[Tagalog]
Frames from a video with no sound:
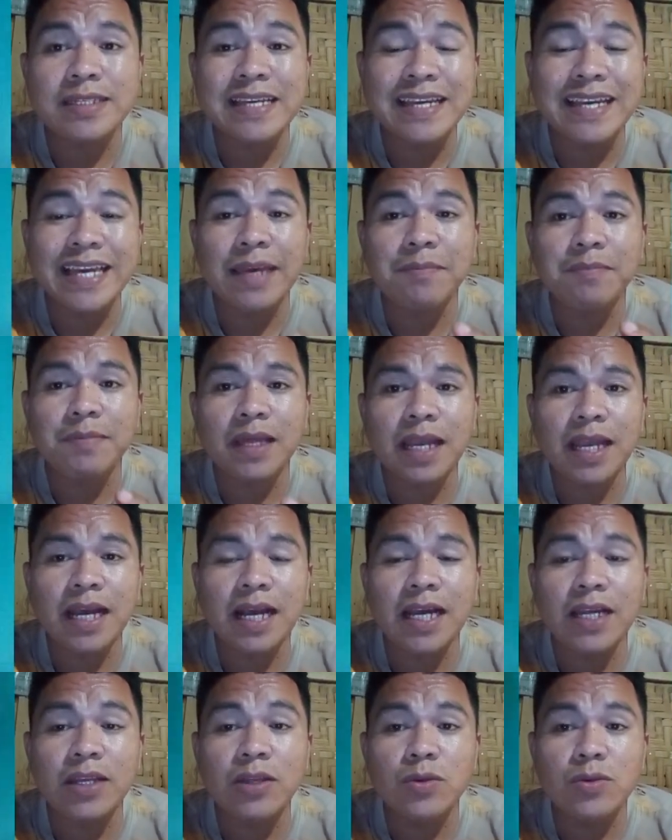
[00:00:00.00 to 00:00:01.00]
sikip
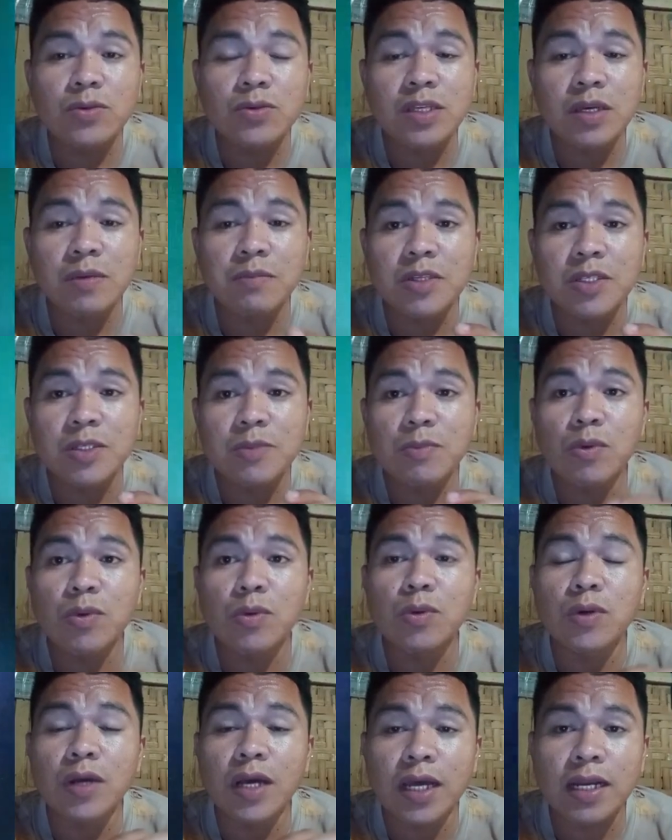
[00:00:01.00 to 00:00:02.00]
talaga doon sa
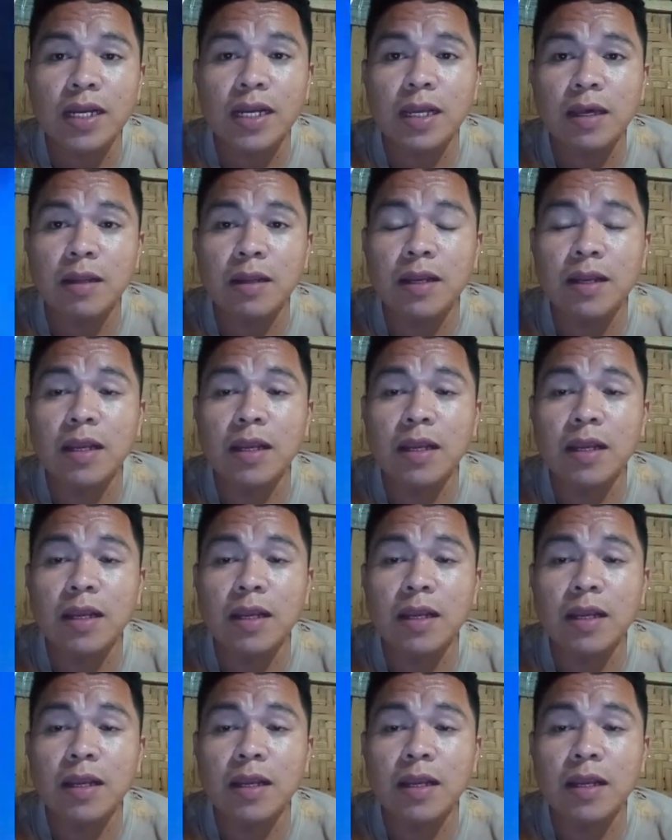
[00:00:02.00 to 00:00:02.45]
mismong lugar na